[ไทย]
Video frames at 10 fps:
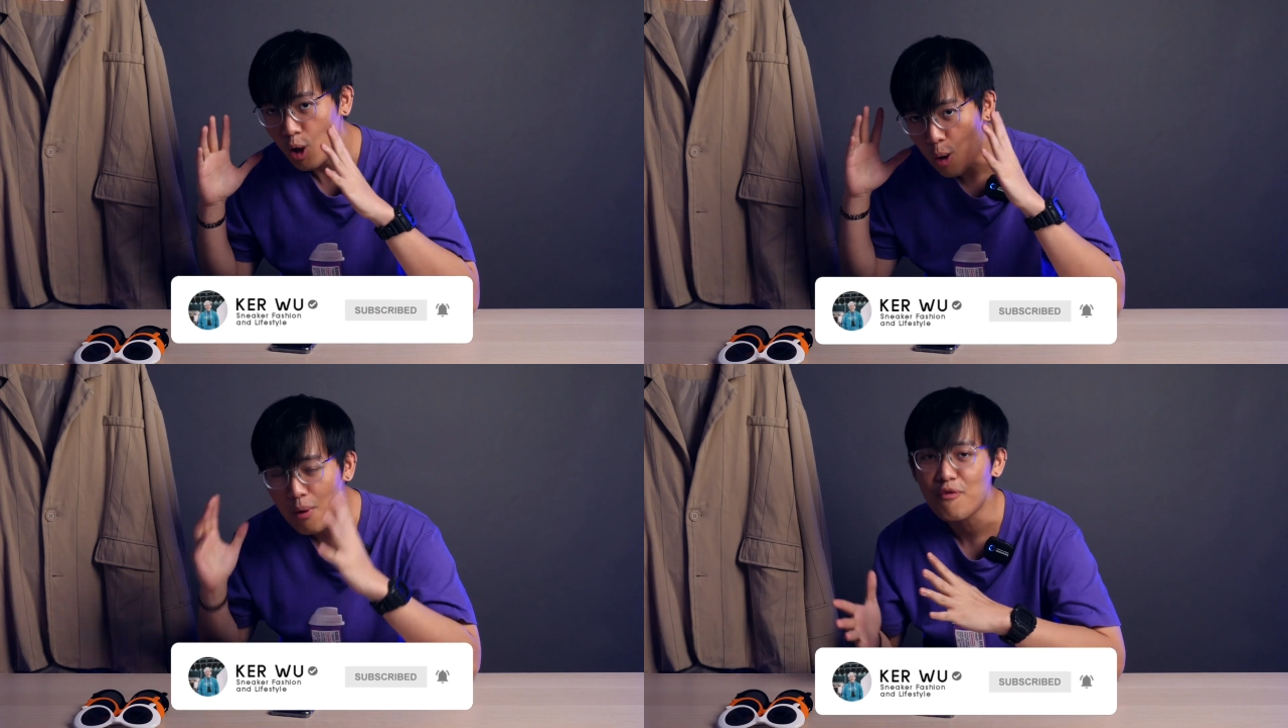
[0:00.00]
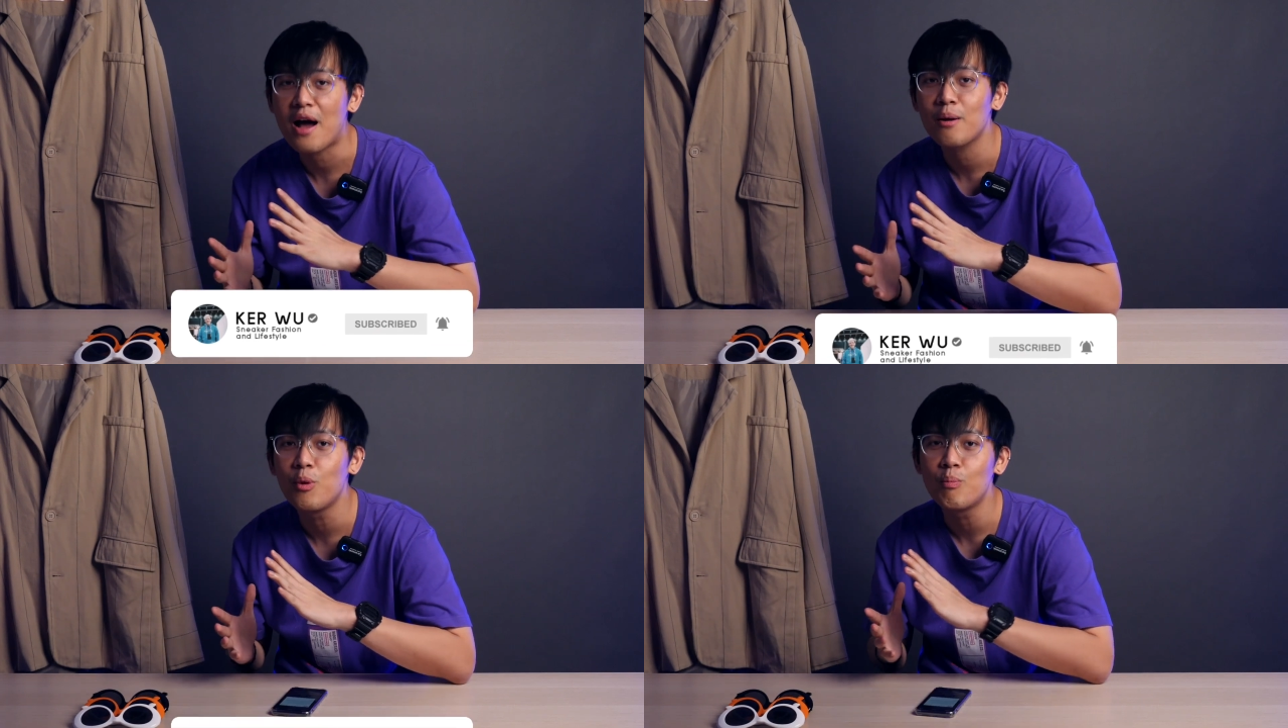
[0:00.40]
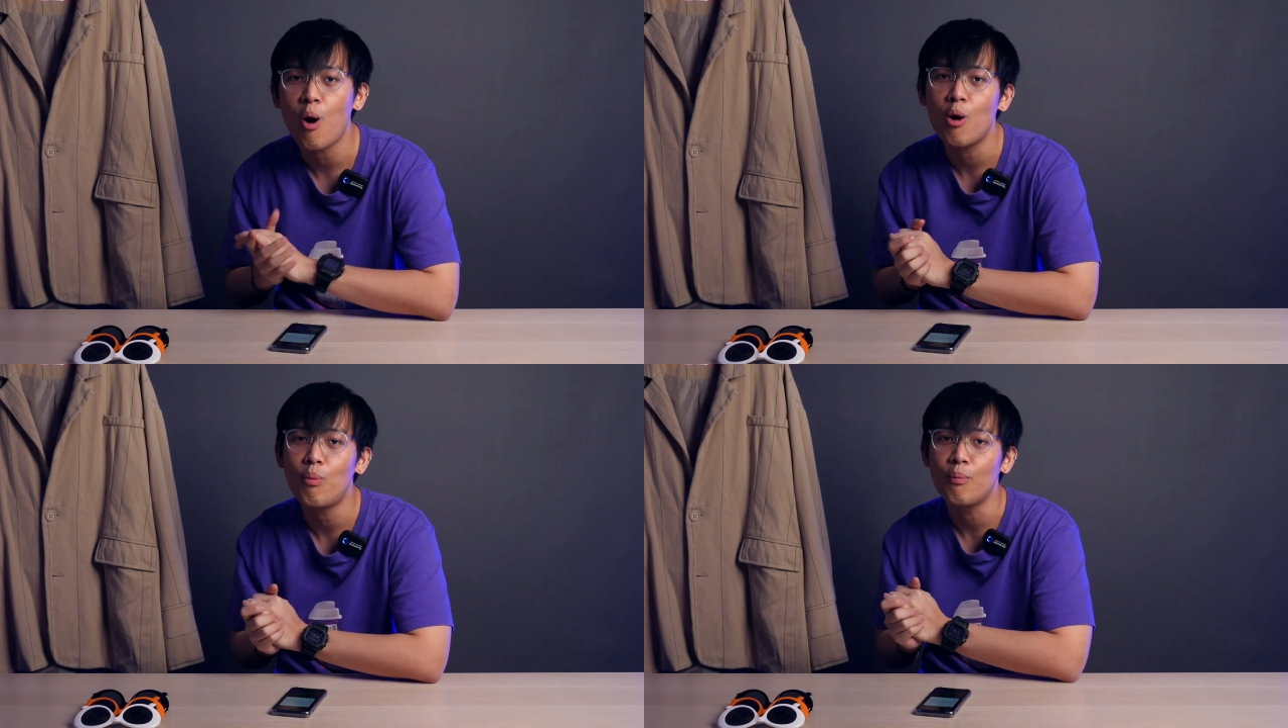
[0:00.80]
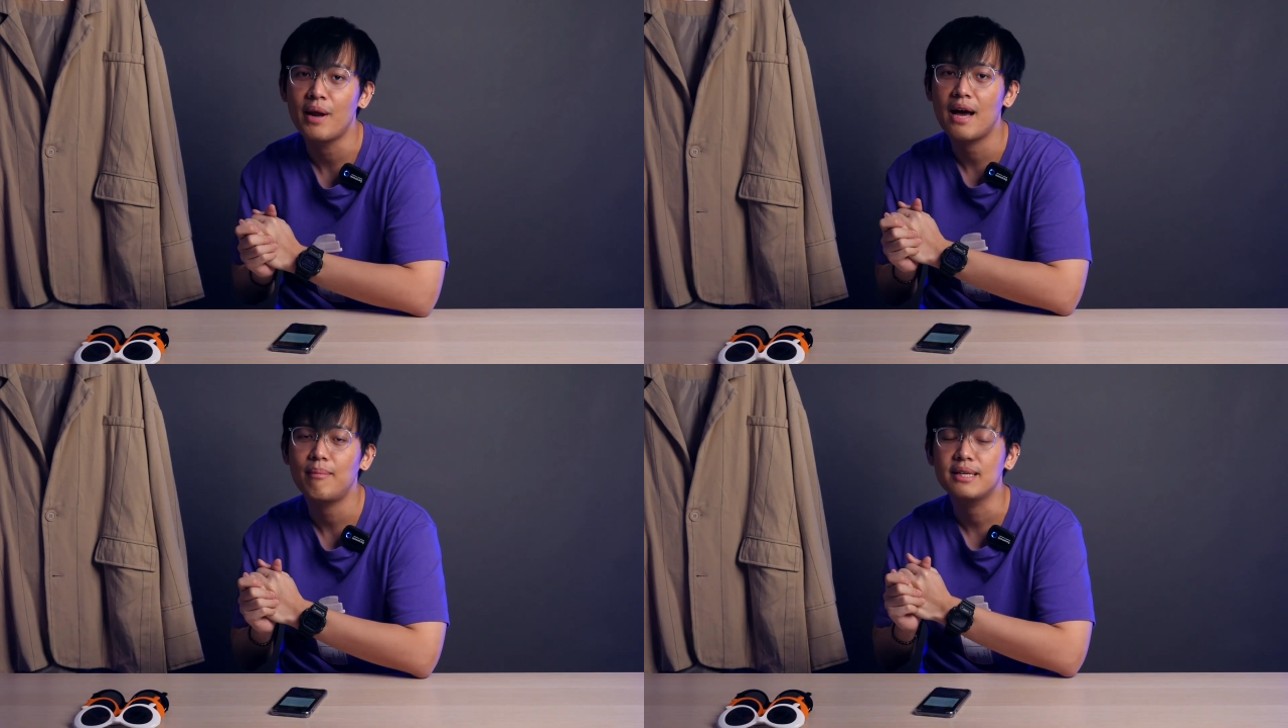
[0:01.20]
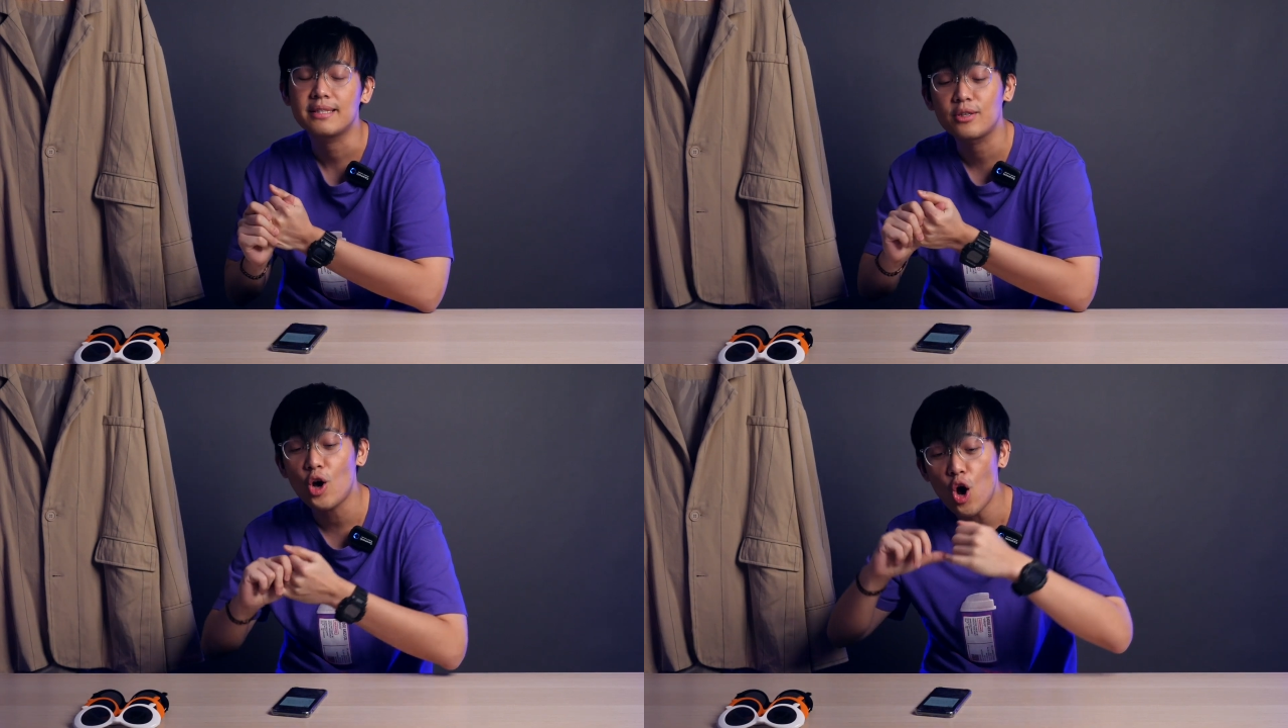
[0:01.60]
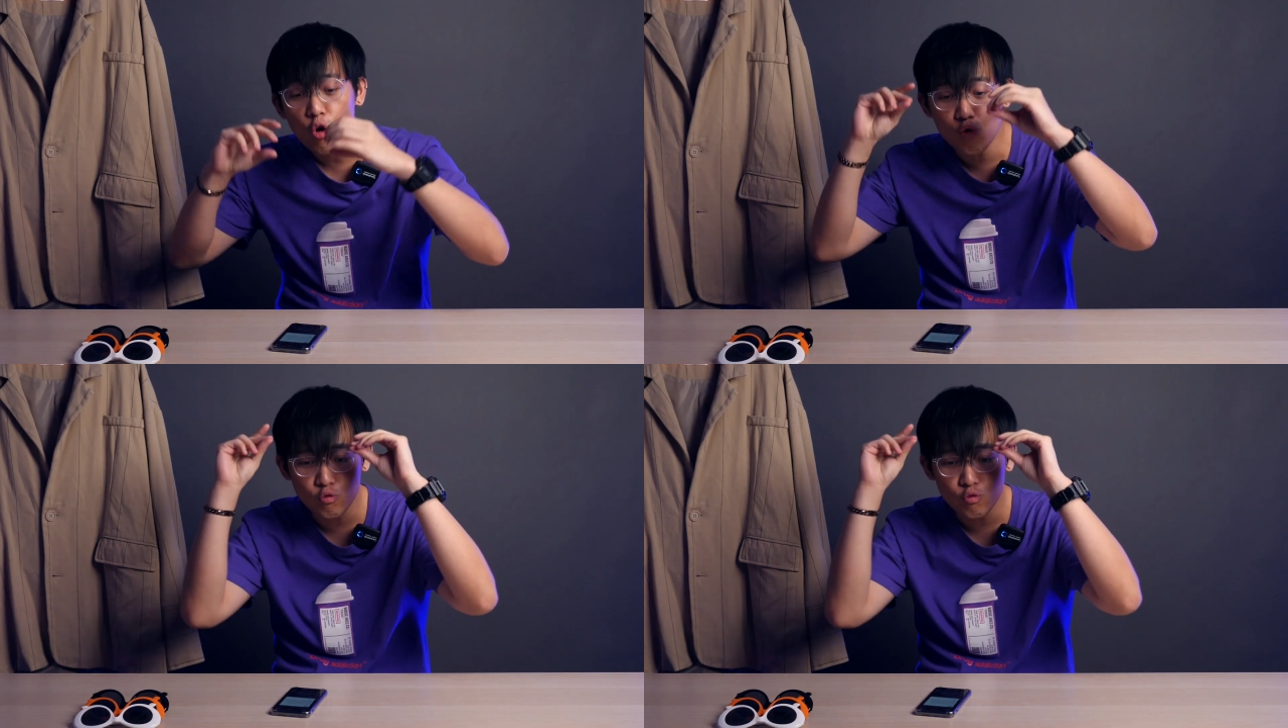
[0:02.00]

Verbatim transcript: ลองมาฟังมุมมองของผมนะครับ let's go